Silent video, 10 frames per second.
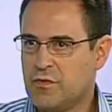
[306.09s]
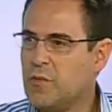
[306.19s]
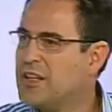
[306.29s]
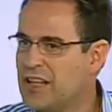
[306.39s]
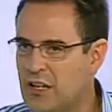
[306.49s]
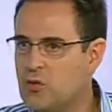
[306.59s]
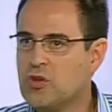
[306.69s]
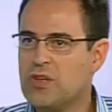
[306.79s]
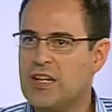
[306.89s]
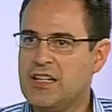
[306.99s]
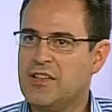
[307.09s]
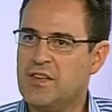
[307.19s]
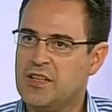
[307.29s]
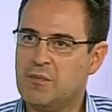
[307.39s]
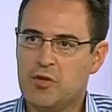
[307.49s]
fomentar el uso de las
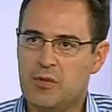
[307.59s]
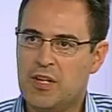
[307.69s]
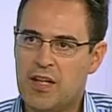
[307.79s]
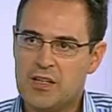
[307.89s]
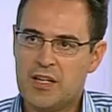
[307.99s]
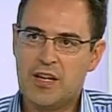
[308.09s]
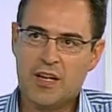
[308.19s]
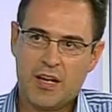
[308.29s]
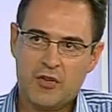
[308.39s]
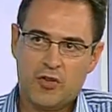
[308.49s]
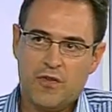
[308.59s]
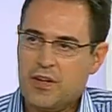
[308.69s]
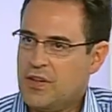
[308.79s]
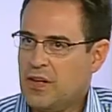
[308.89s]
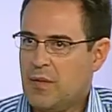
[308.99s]
diferentes posibilidades que nos
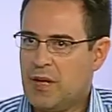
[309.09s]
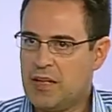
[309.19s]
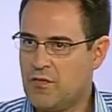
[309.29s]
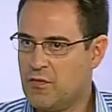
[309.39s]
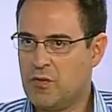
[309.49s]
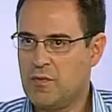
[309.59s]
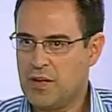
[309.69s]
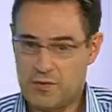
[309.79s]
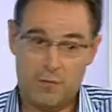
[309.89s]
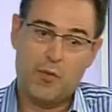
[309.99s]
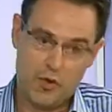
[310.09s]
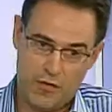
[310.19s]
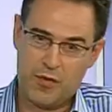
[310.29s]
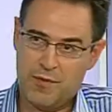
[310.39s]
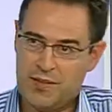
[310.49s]
ofrece la plataforma
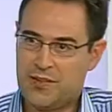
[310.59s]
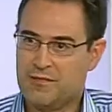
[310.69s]
Poliforma.